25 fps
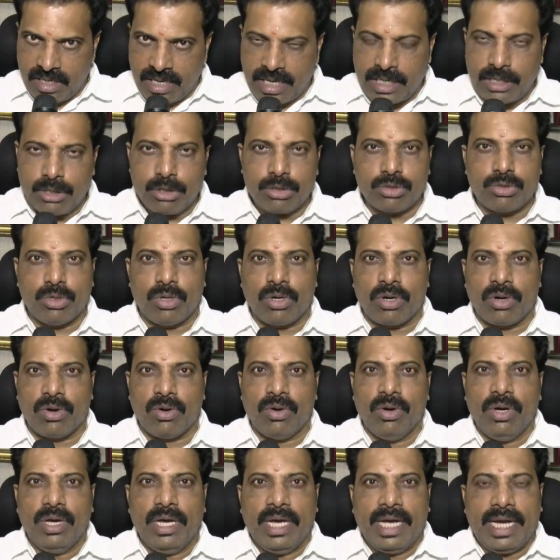எடுத்து சொல்கிறோம்
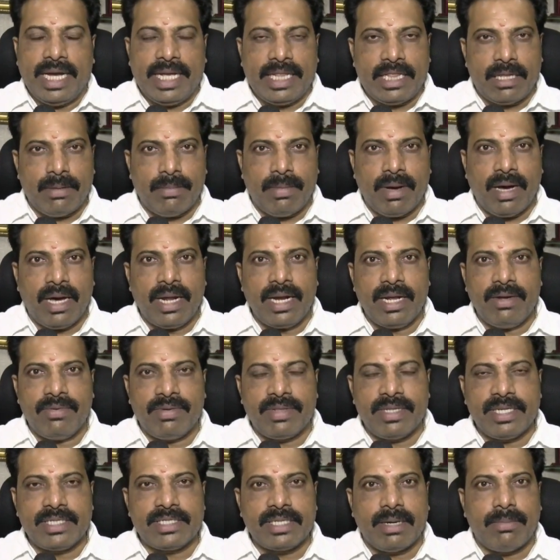இந்த மாதிரி
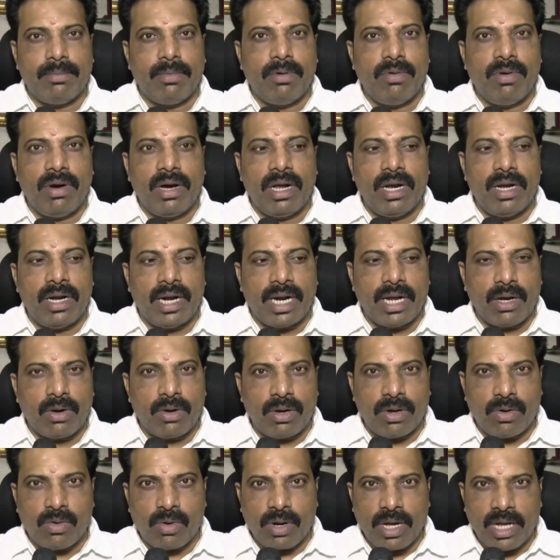வந்து சம்பவங்கள்
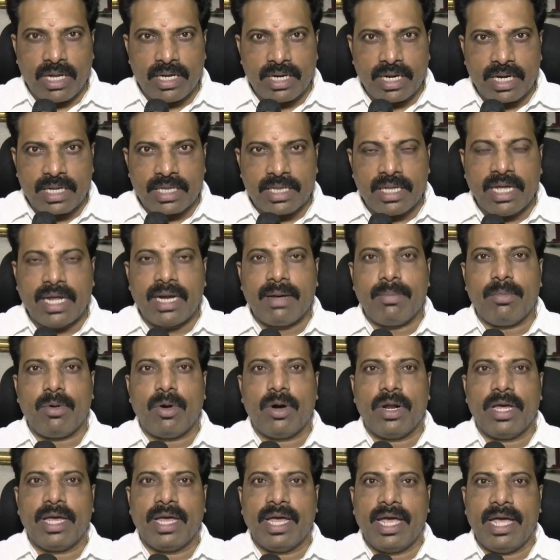நடக்கக்கூடாதுன்றது தான்
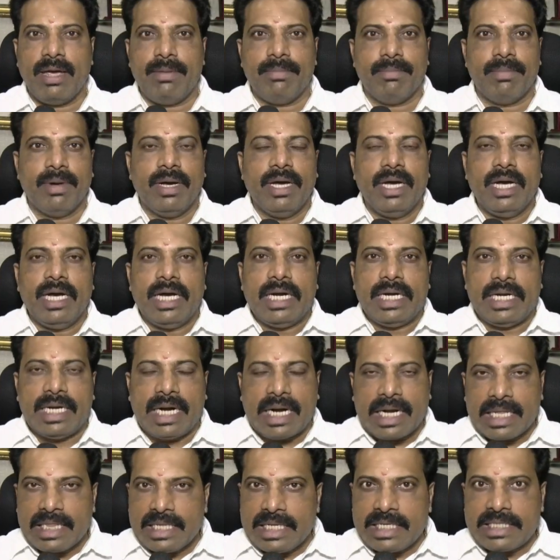நம்மளோட எய்ம்
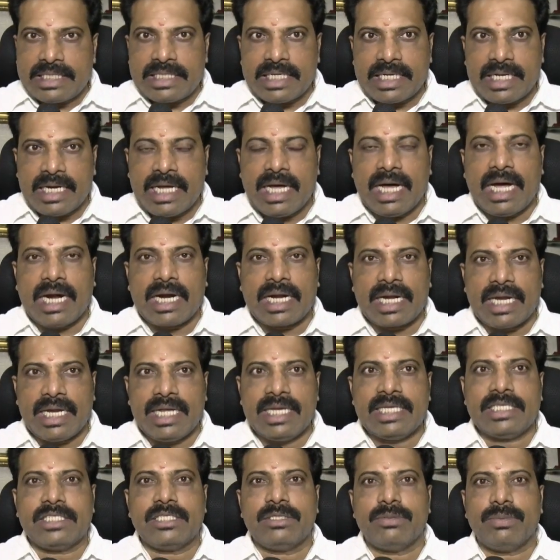நடந்துடுச்சுன்னா
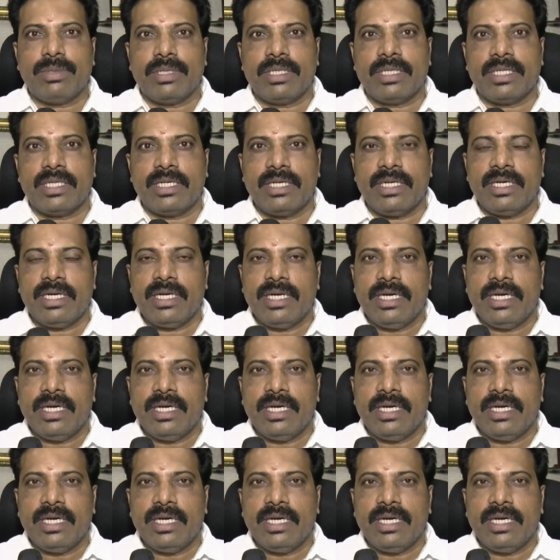அட்லீஸ்ட் வந்து